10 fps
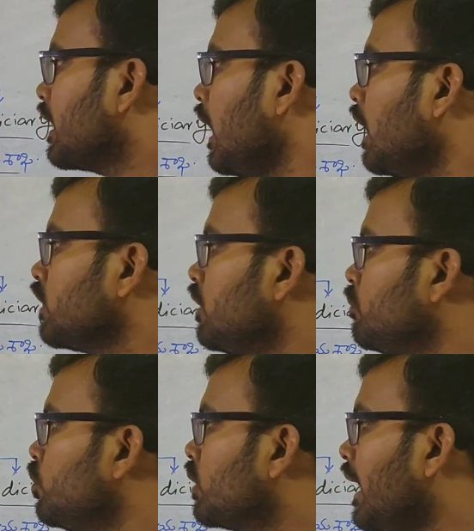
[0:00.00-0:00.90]

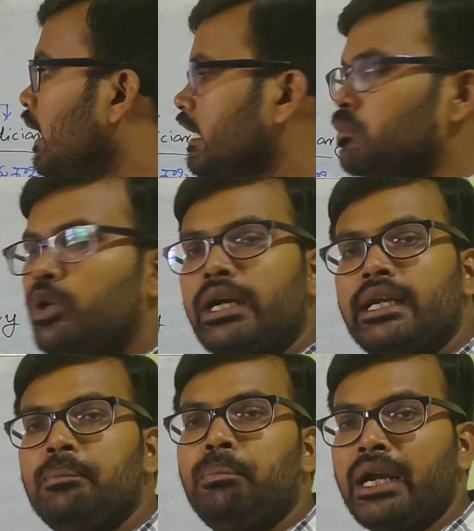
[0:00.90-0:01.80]
కార్యము కార్యము
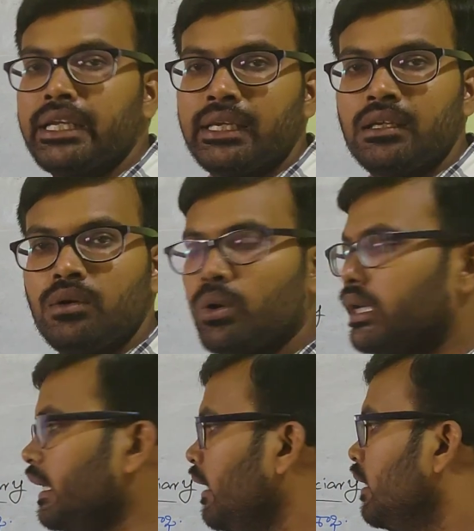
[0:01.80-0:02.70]
అంటే పని
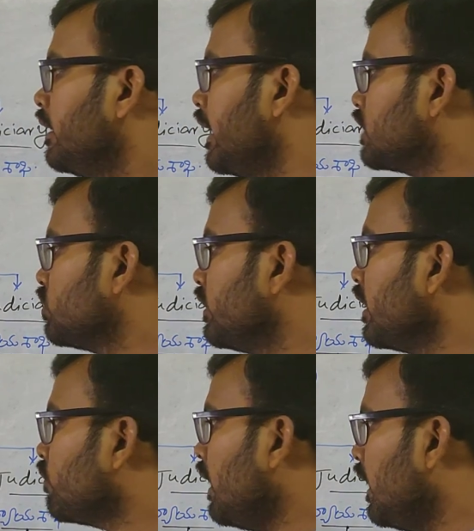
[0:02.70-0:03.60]
ఓకే నెక్స్ట్
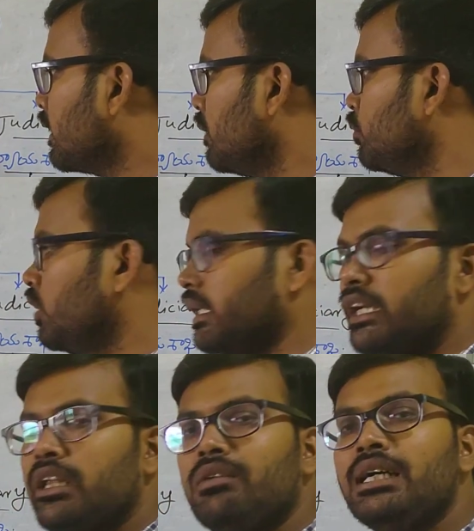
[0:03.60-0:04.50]
నిర్వాహకము అంటే
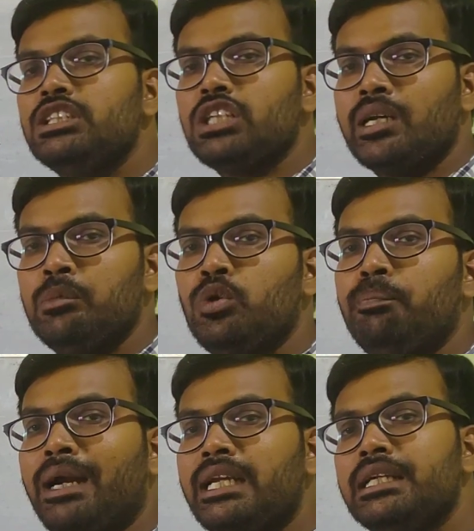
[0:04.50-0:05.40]
నిర్వహించడము
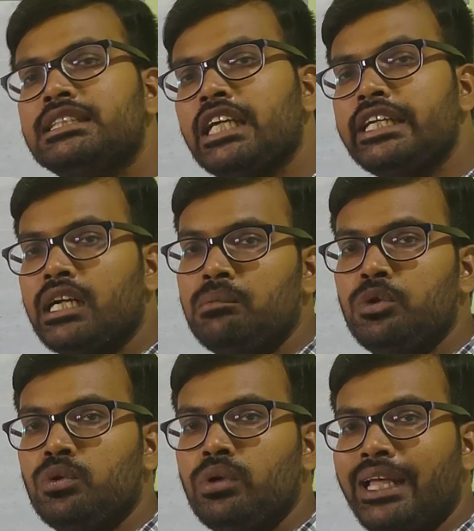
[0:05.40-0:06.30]
పనిని
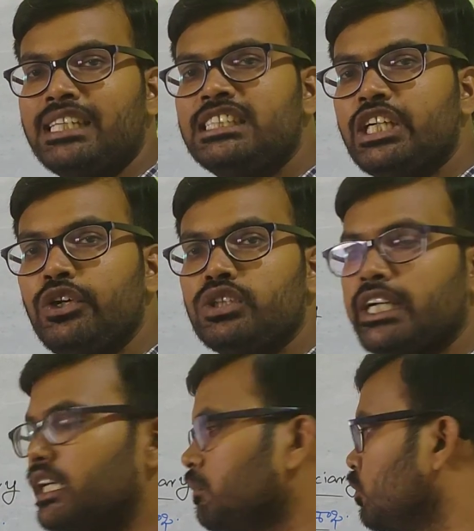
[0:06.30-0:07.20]
చేయడము ఎగ్జిక్యూట్
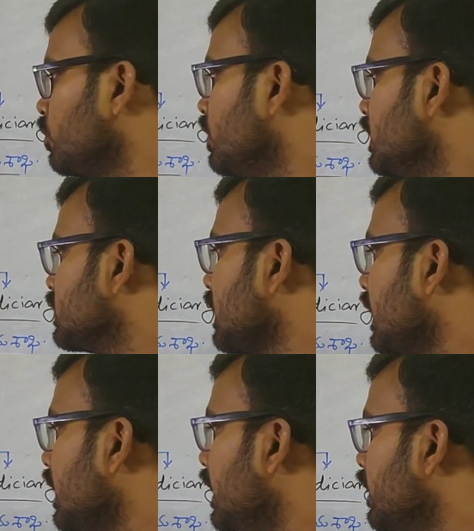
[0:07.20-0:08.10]
చేయడము
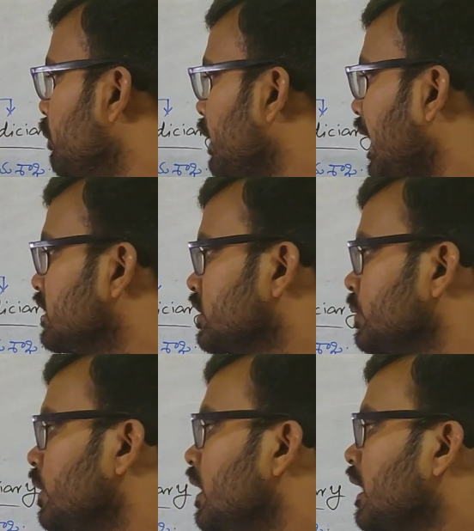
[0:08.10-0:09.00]
శాఖ అంటే బ్రాంచ్
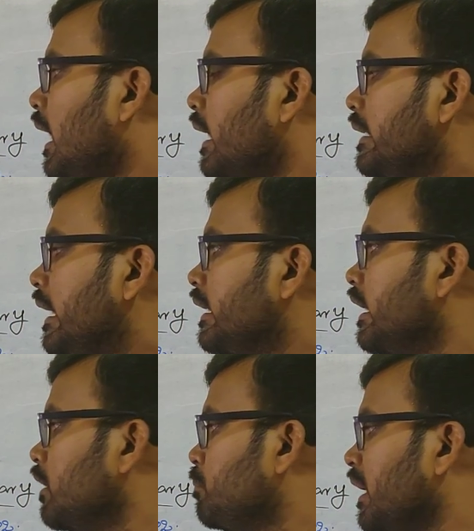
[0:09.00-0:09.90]
కార్యాన్ని
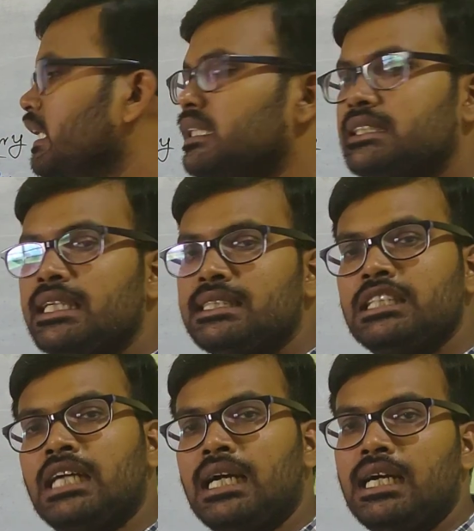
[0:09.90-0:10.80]
అంటే పనిని చేసే
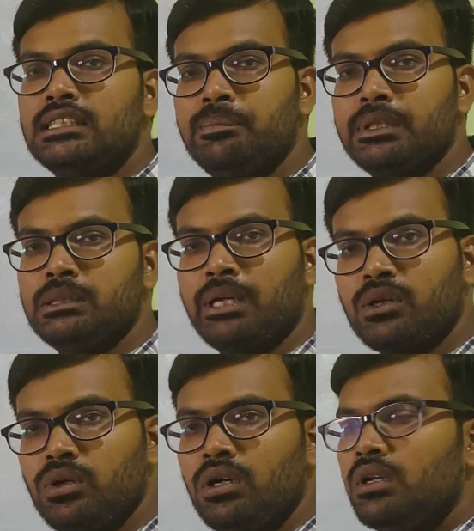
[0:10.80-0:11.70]
శాఖ అని చెప్పేసి
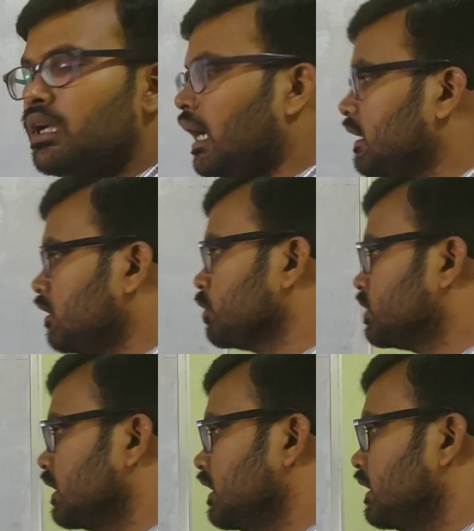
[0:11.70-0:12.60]
మనకు అర్థం
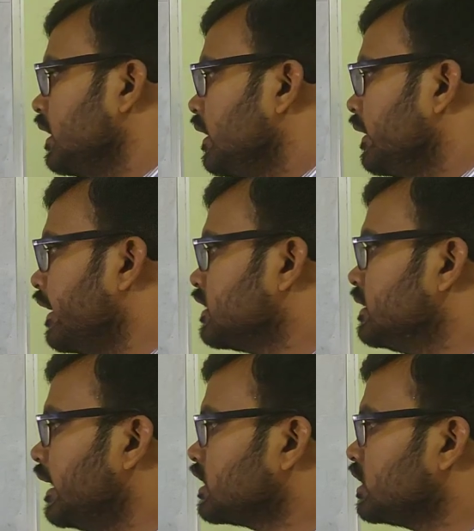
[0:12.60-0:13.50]
వస్తుంది నెక్స్ట్
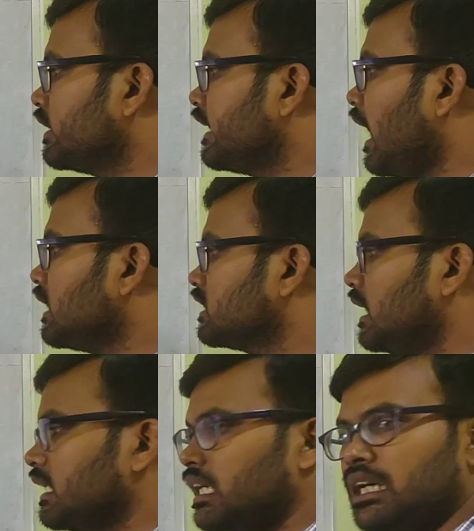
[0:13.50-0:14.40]
నెక్స్ట్ న్యాయ
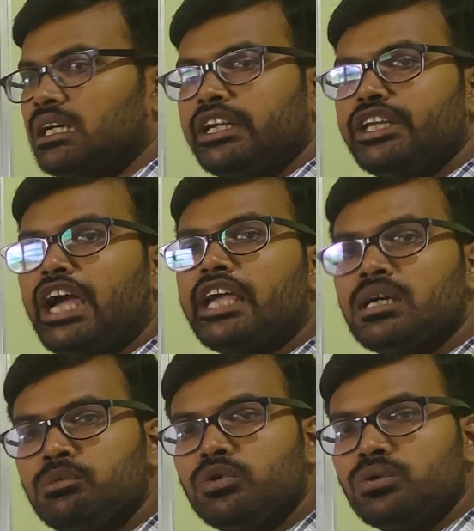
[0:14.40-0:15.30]
శాఖ
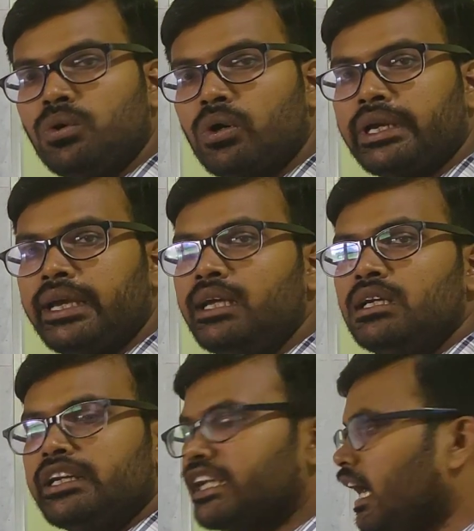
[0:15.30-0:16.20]
న్యాయము ఓకే
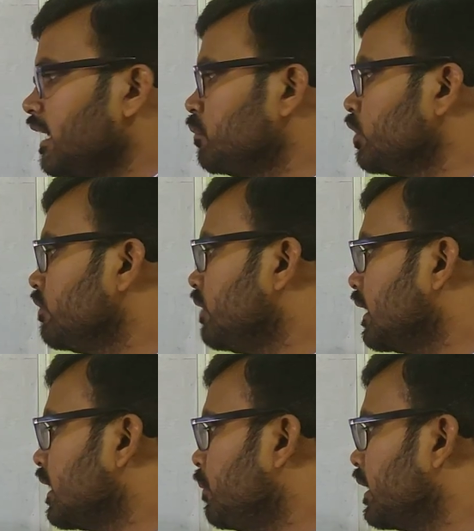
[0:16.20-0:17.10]
న్యాయము
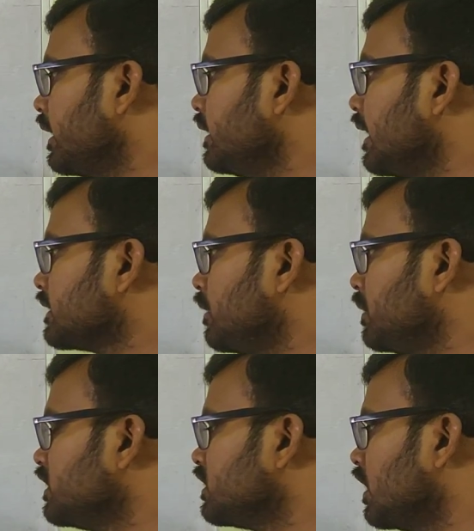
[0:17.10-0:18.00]
ఇవ్వాలి కాబట్టి దానికి
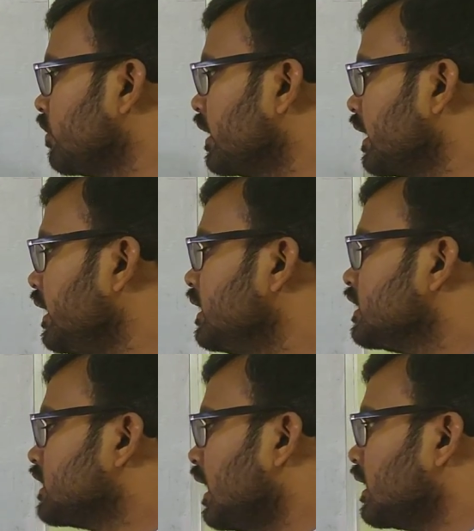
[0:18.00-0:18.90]
సంబంధించినటువంటి
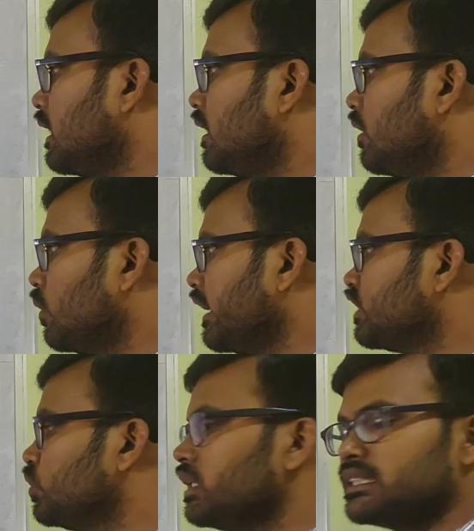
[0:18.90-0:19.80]
శాఖ ఓకే
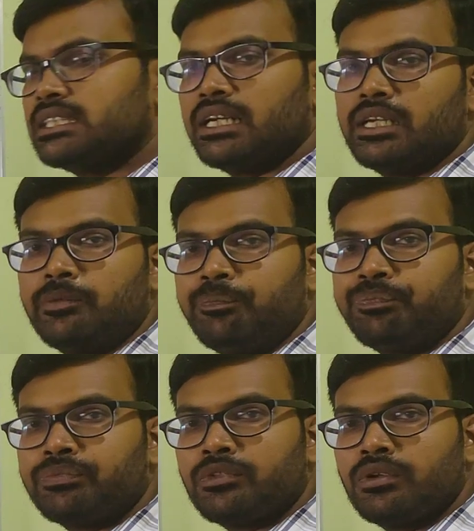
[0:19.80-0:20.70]
జుడిషియరీ
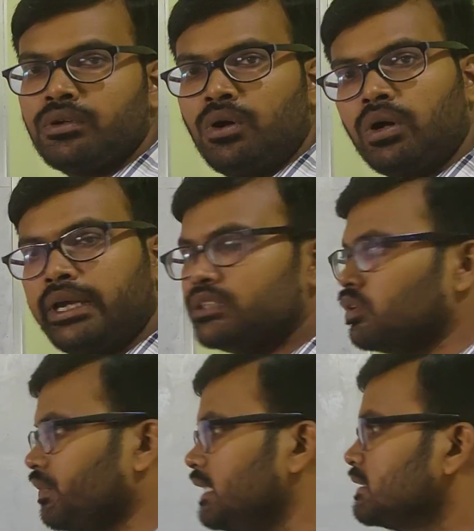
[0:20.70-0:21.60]
ఓకే సో
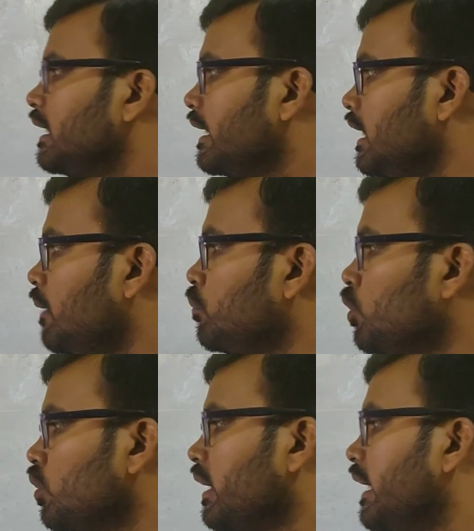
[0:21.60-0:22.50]
ఫ్రెండ్స్ ఇలా
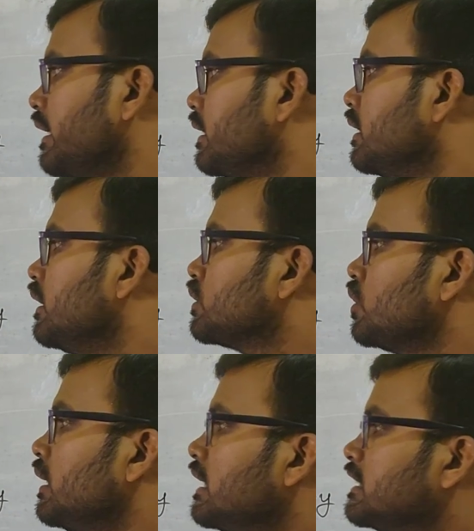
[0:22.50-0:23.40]
మూడు ఉన్నాయి సో
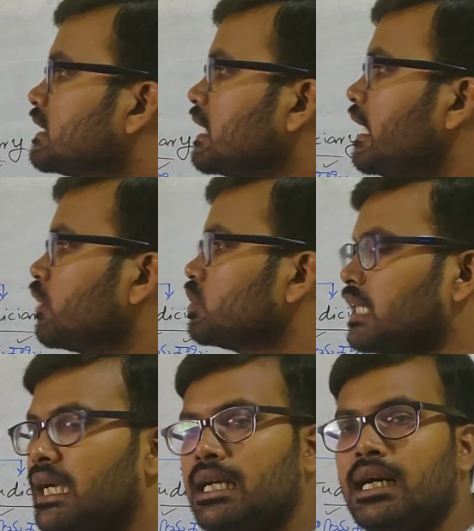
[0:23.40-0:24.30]
లెజిస్లేటివ్
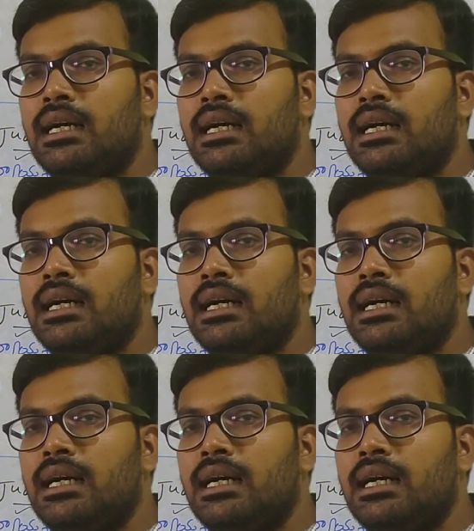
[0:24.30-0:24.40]
శాఖ